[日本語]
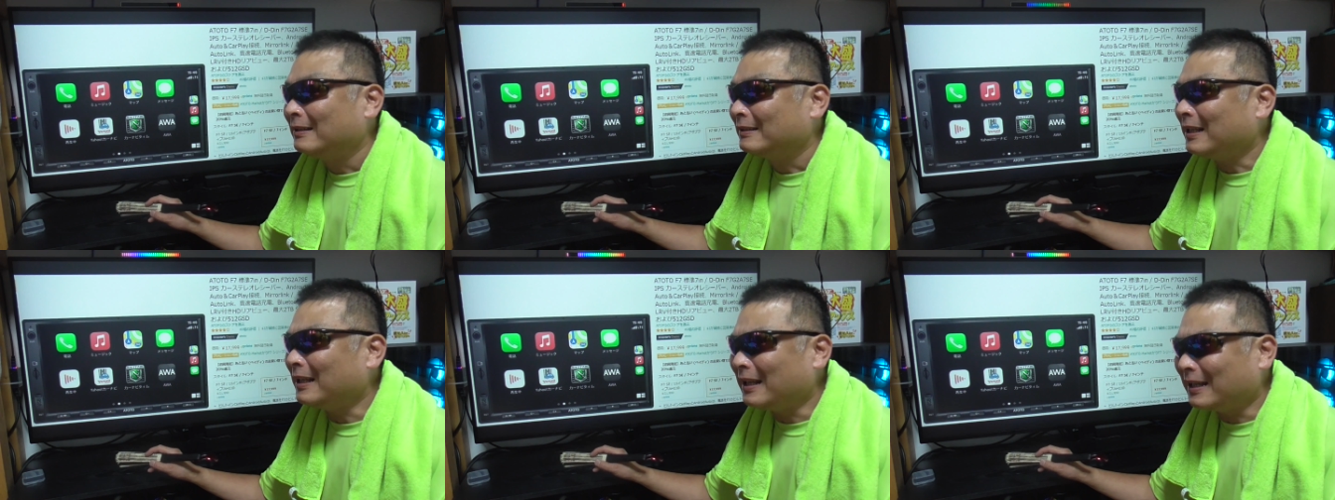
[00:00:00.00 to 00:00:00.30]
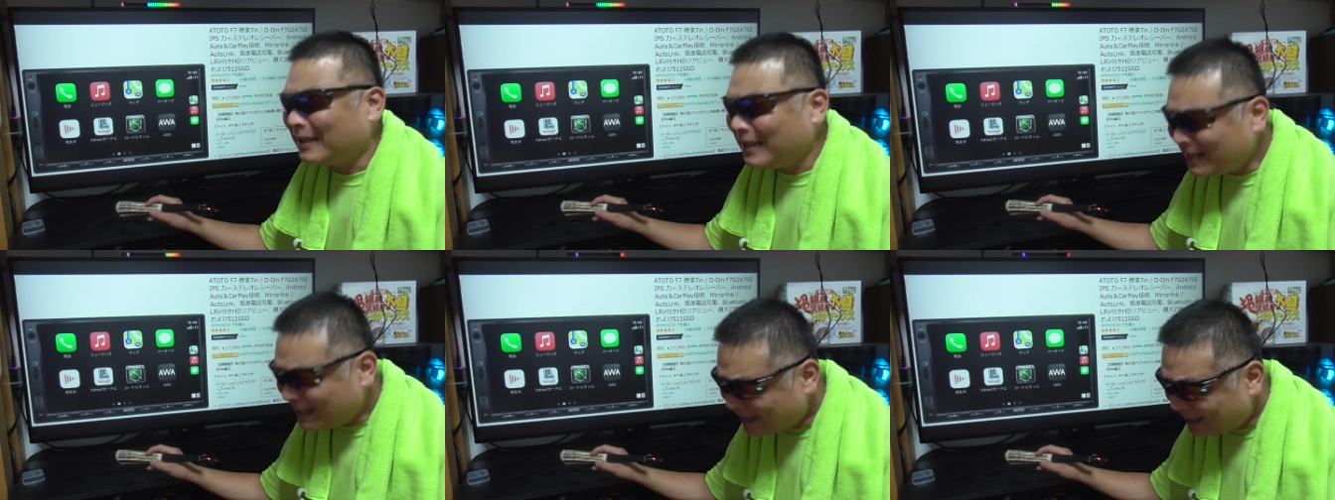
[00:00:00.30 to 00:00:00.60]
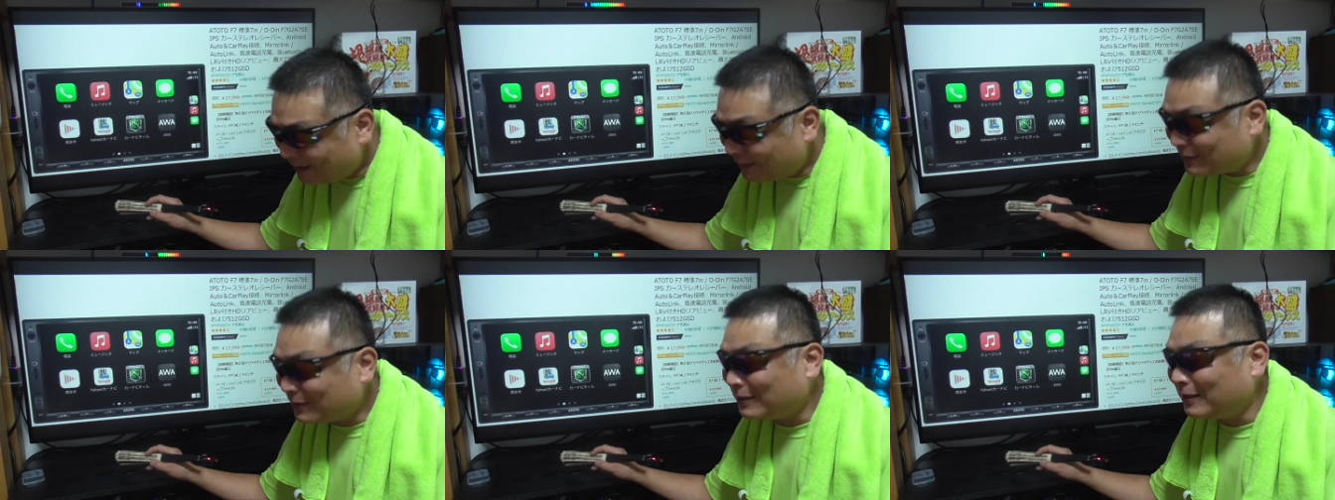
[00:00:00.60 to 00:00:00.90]
ただ元気
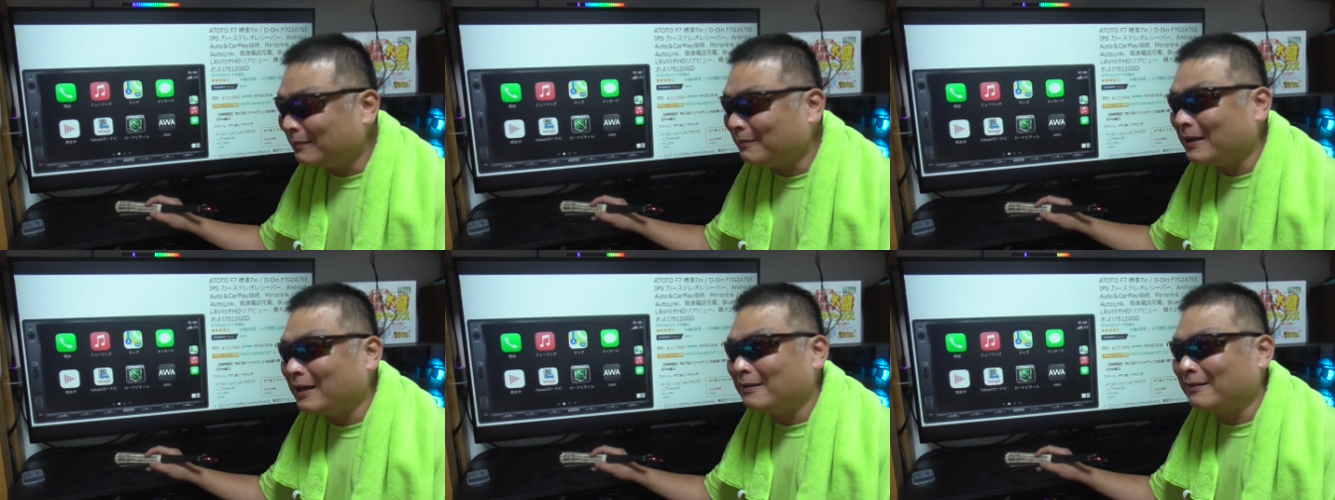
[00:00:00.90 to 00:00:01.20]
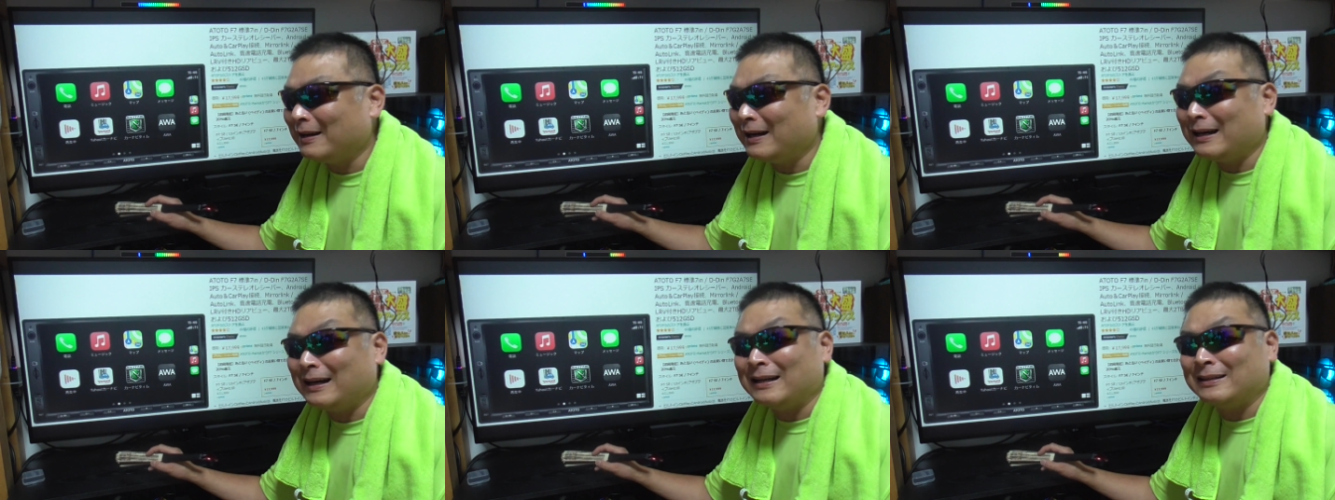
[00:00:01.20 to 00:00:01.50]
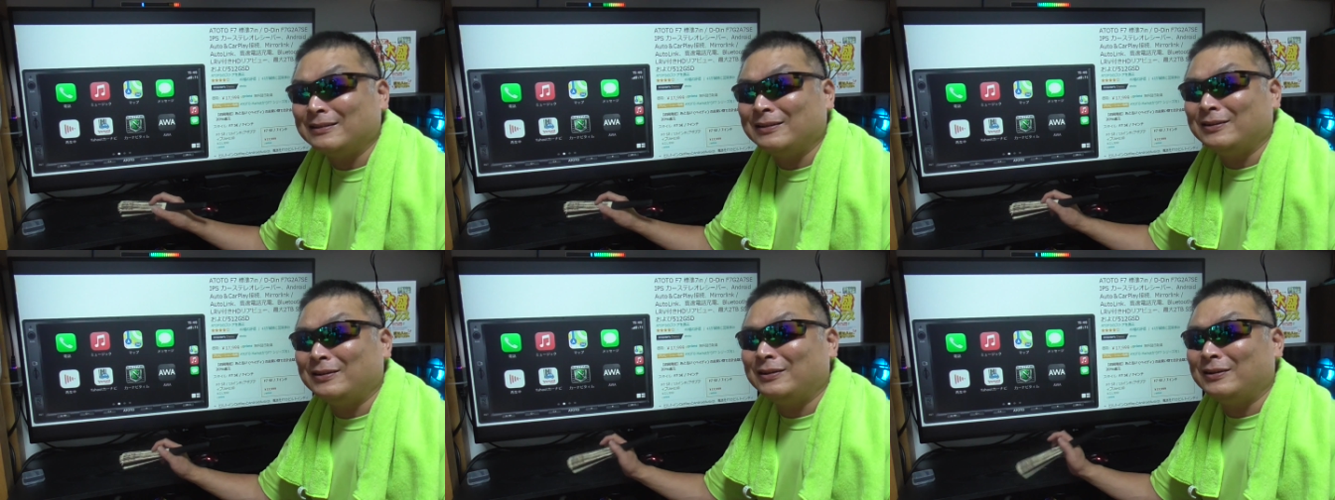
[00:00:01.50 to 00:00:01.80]
なうちの場合は
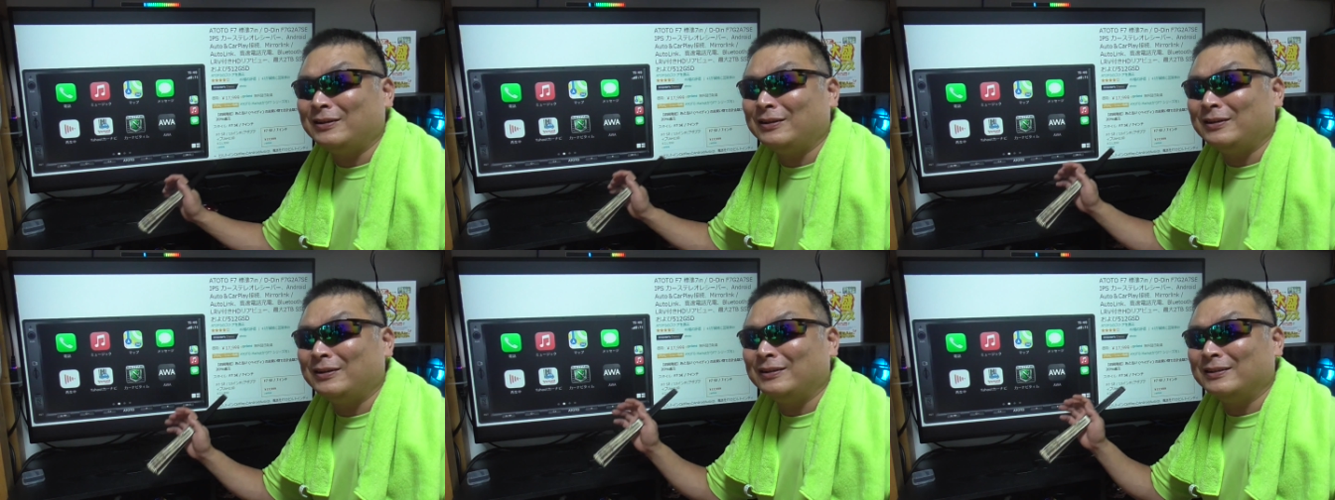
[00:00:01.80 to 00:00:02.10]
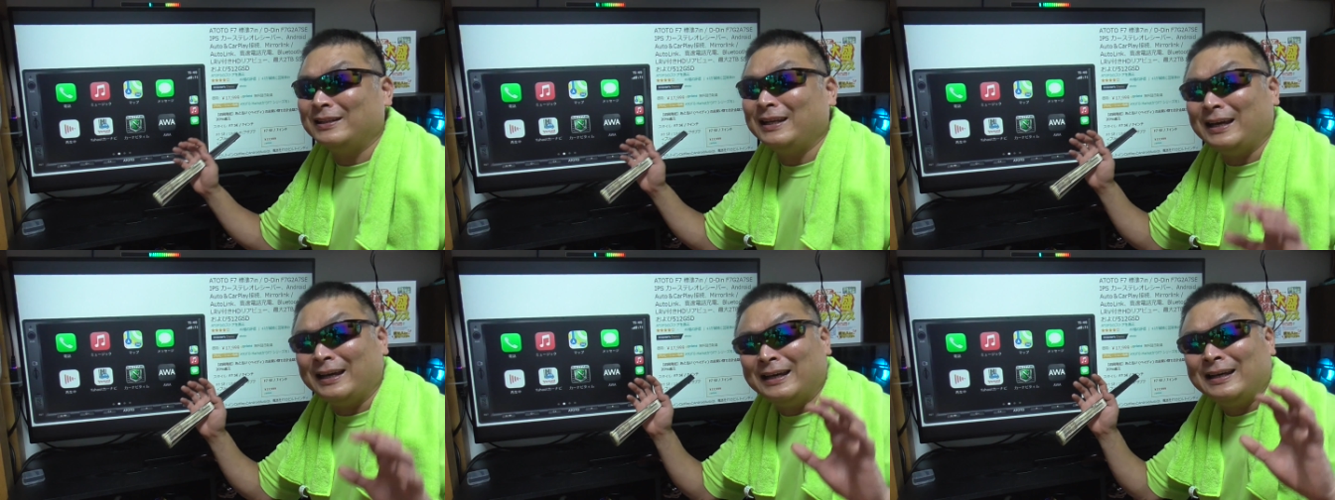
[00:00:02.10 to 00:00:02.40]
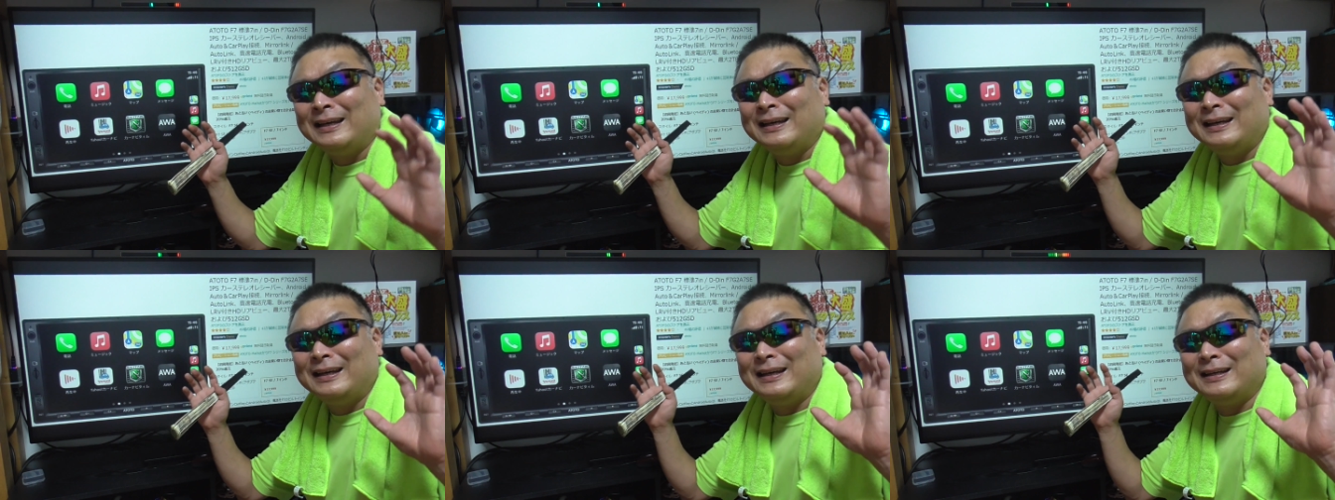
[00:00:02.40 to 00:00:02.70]
あのー、ね
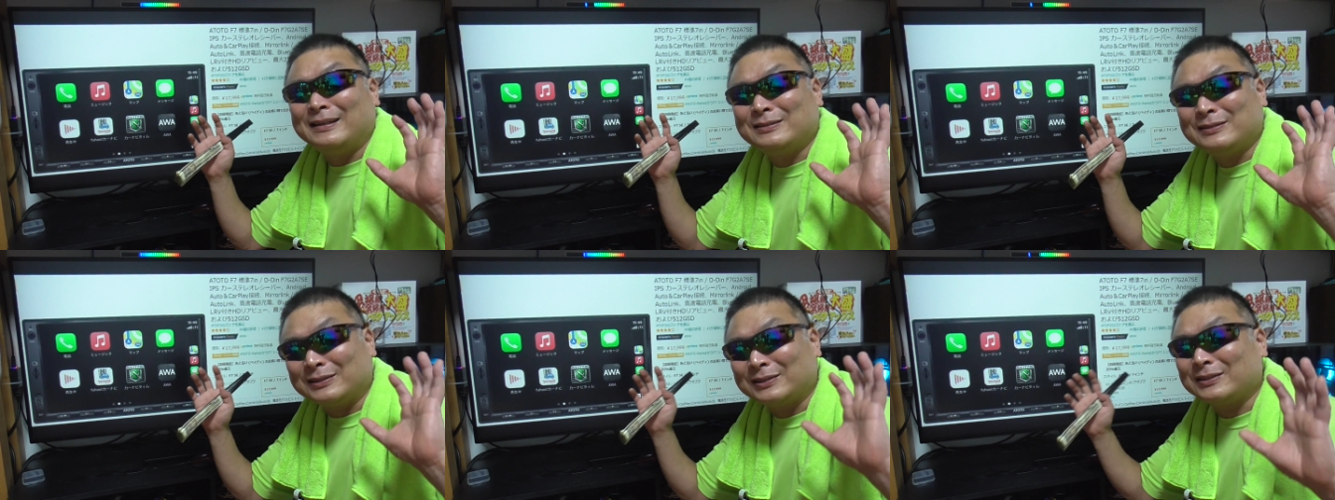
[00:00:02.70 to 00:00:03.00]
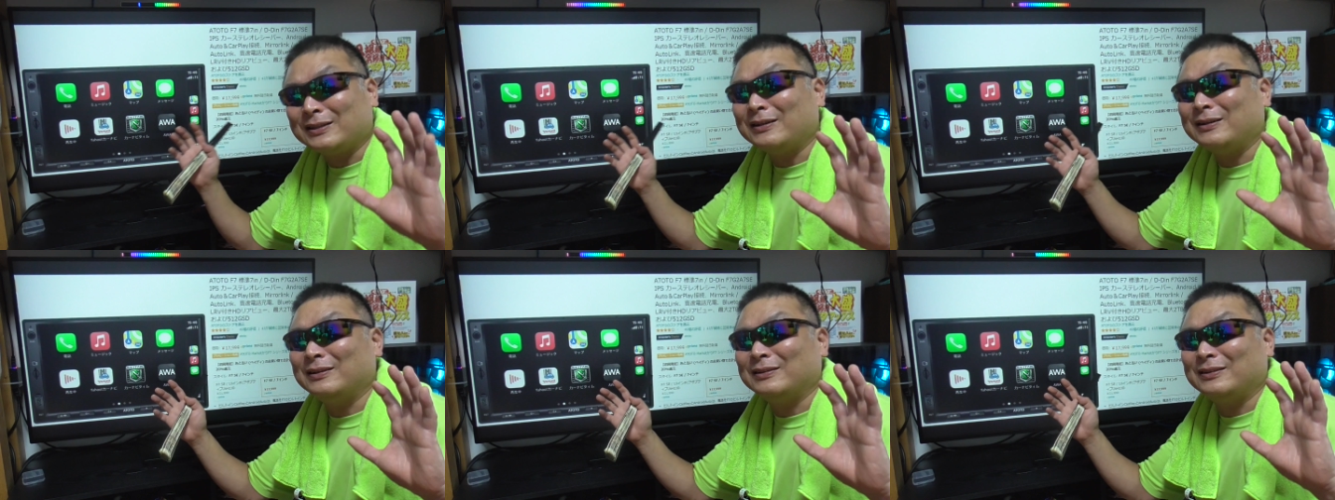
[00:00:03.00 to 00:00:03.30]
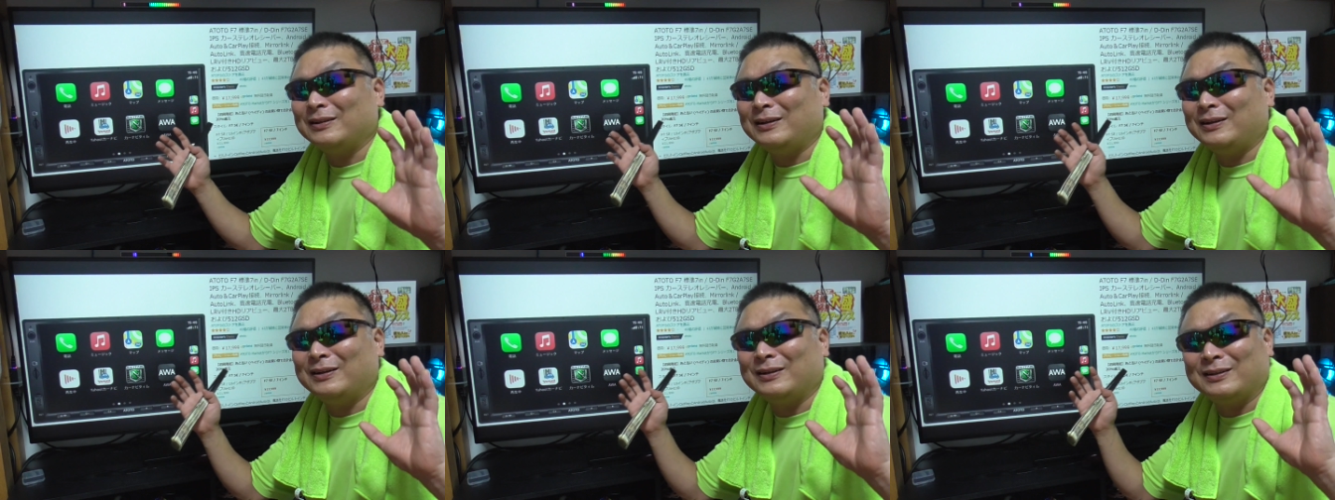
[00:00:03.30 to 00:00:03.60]
エクストラ
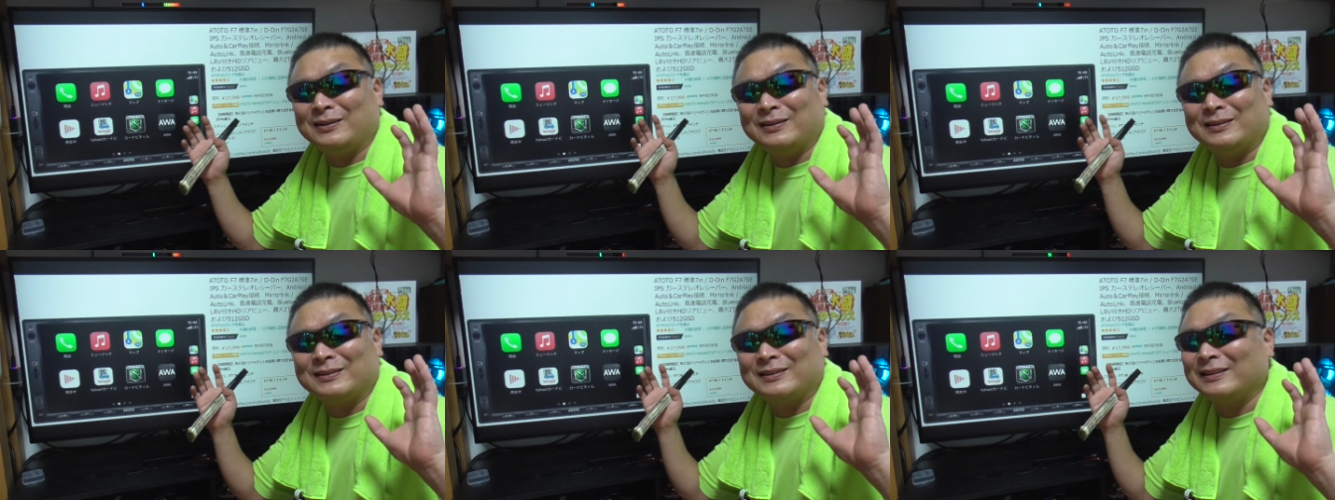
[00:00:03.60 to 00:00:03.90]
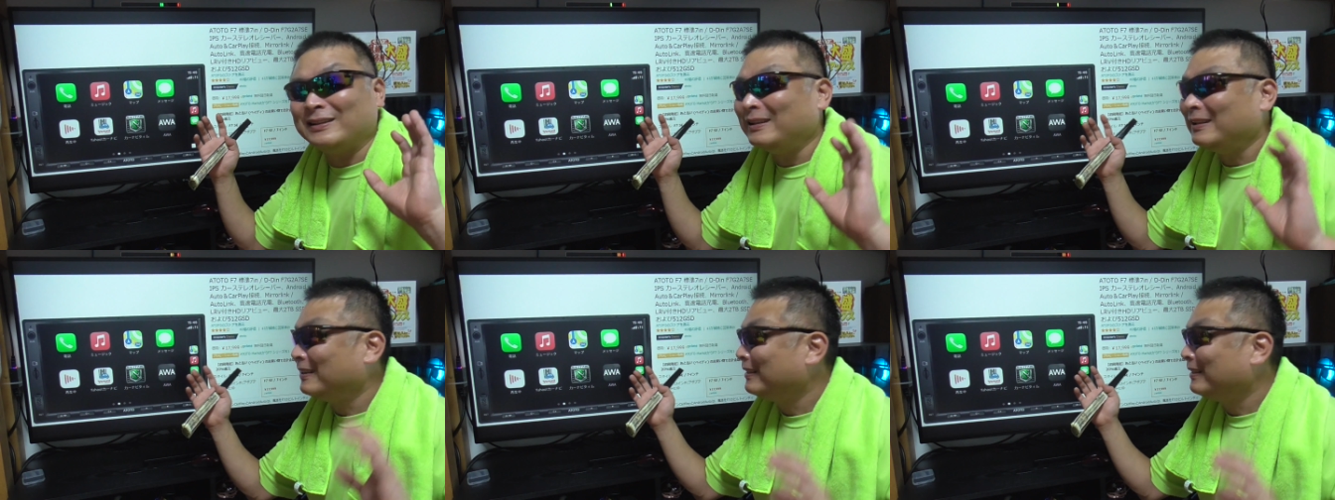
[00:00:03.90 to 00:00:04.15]
の